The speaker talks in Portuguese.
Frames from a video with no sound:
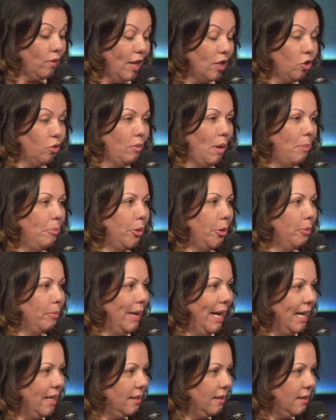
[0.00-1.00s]
faz uma
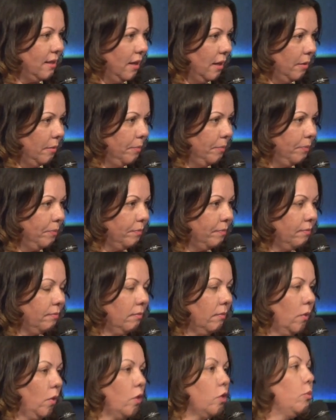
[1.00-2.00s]
promessa,
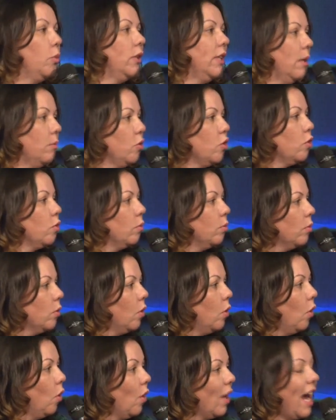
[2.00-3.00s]
nós podemos
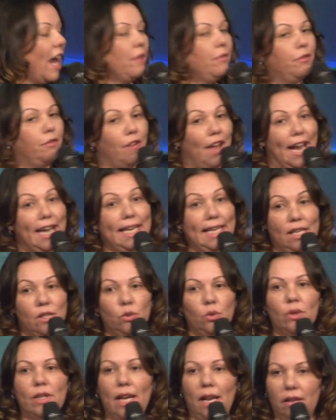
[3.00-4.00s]
colocar fé
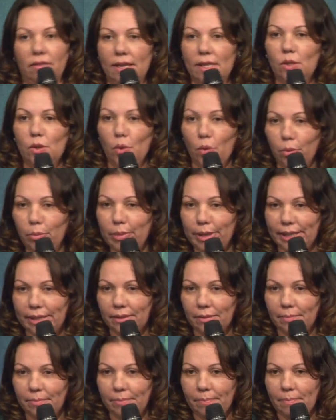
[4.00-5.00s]
nisso que ela vai se
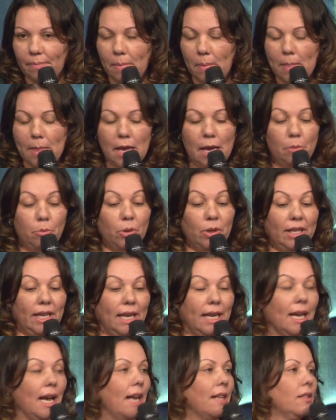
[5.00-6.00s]
cumprir.
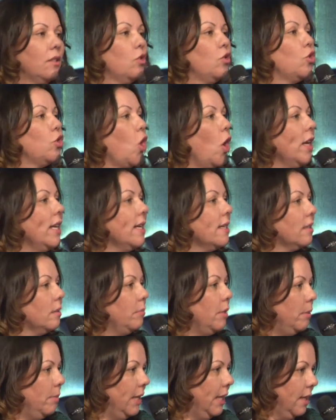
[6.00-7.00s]
Porque as histórias
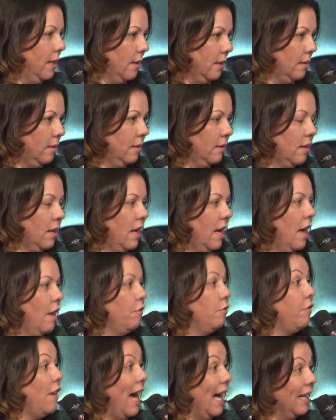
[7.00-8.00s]
bíblicas
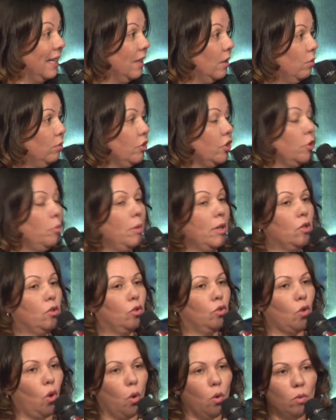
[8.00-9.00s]
falam de
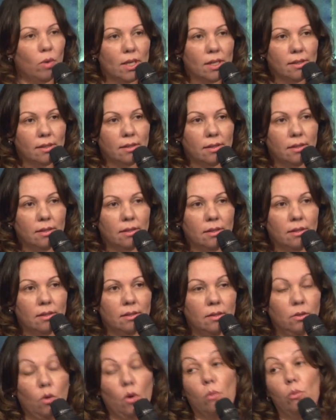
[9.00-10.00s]

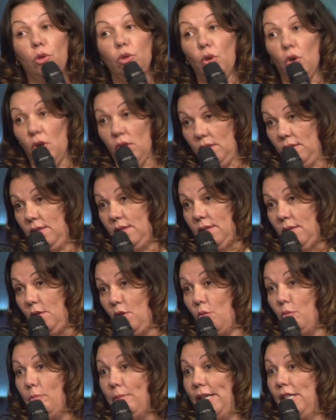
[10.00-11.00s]
pessoas como nós.
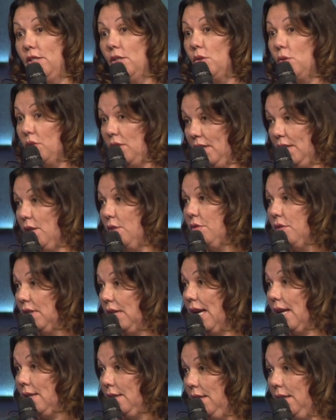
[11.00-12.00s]
Como bem disse o Tadeu
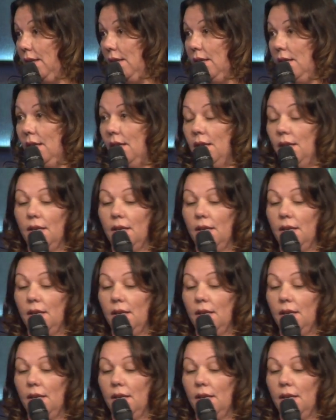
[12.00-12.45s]
aqui,